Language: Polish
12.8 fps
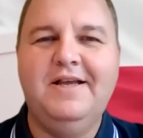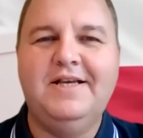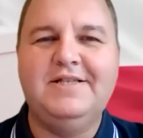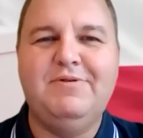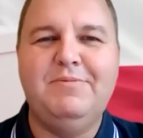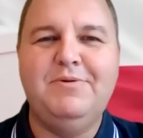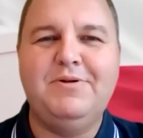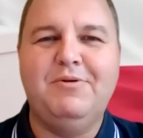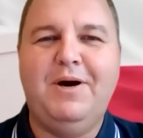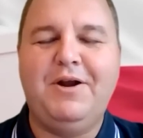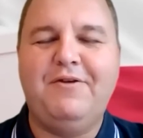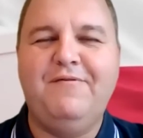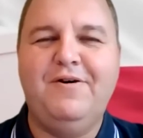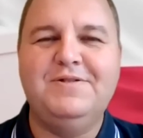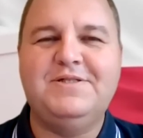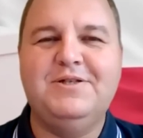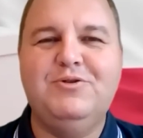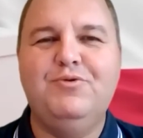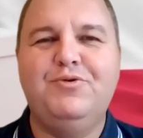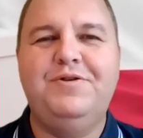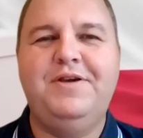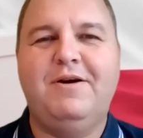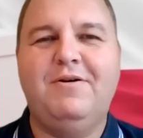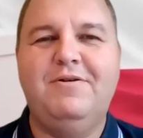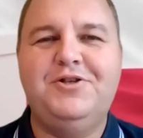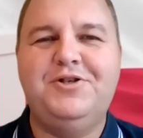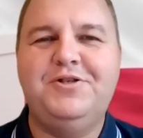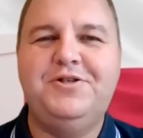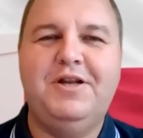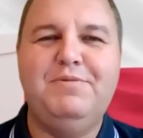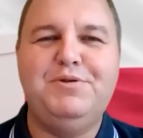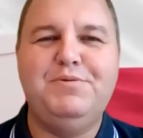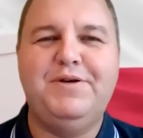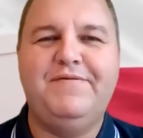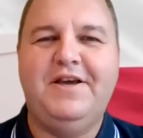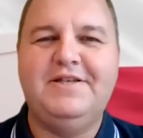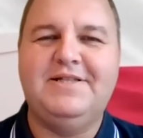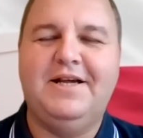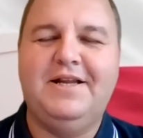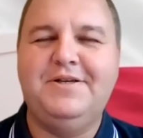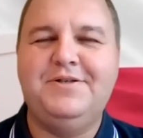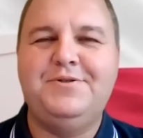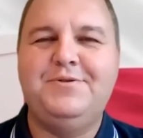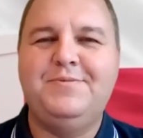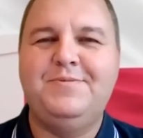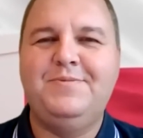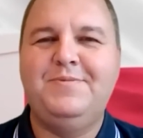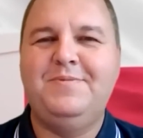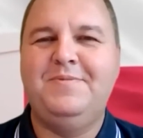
nazwijmy to, ma rwący nurt i niekoniecznie chcielibyśmy się w niej znaleźć.